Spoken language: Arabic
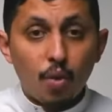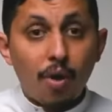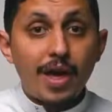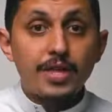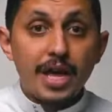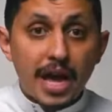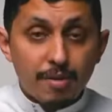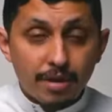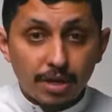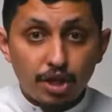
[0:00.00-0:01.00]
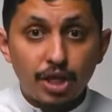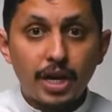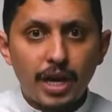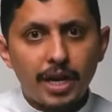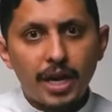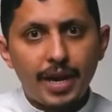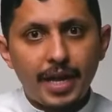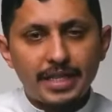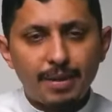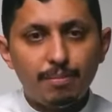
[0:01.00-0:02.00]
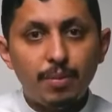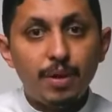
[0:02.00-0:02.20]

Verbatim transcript: وهذه دائما يشيع عنها انها تسبب